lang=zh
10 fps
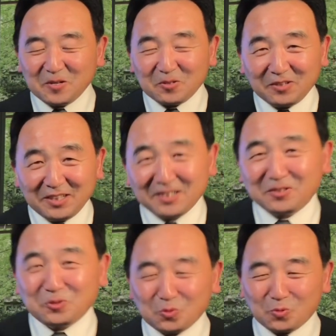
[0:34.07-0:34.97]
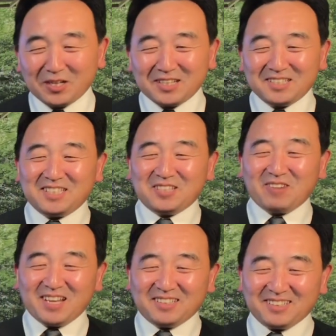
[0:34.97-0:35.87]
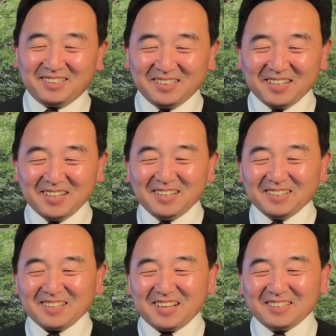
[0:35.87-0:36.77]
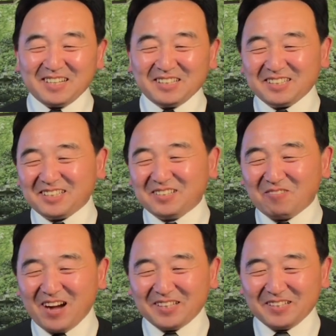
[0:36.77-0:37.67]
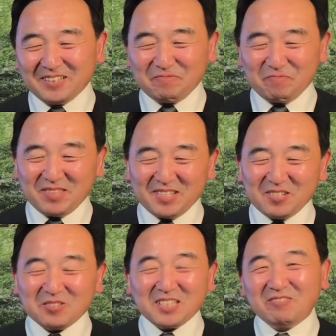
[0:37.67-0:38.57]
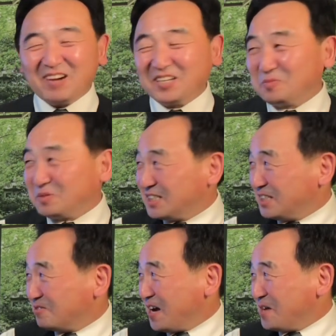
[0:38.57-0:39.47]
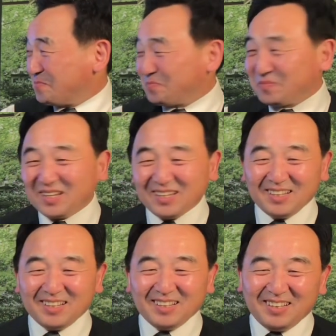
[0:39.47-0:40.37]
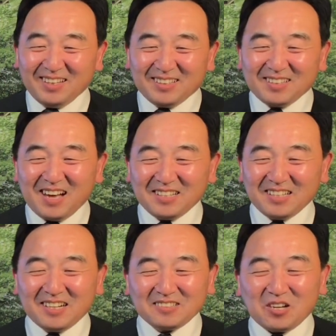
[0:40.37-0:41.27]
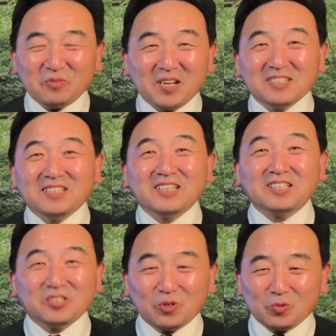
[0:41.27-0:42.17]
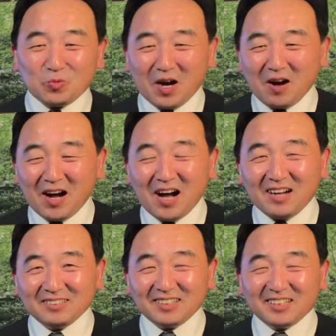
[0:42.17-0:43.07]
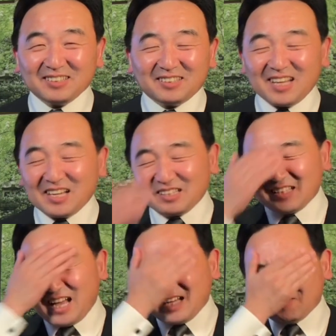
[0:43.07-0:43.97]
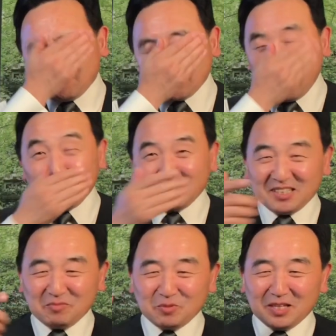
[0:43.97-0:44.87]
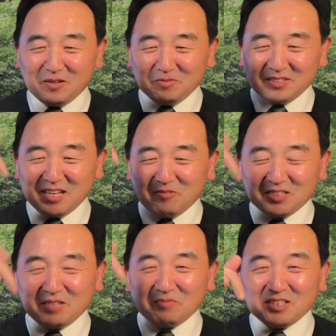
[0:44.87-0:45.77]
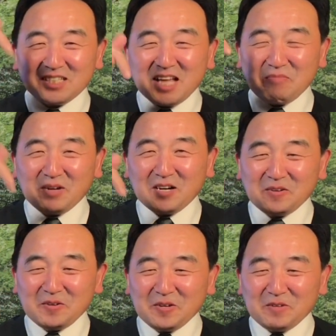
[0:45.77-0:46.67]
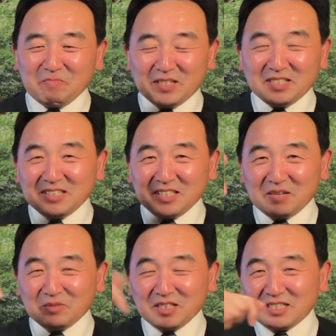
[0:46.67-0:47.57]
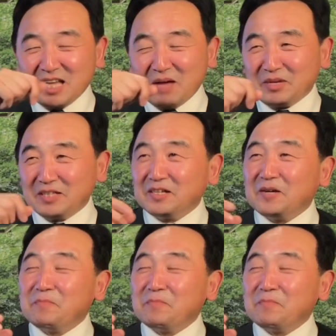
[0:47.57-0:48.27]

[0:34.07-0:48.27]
说一个中国很奇怪的事儿，但这奇怪的又奇怪又不奇怪。看这张照片，今天九月五号啊。这个再跟大家说，看我节目的，在我节目的下面，每期节目的下面呢，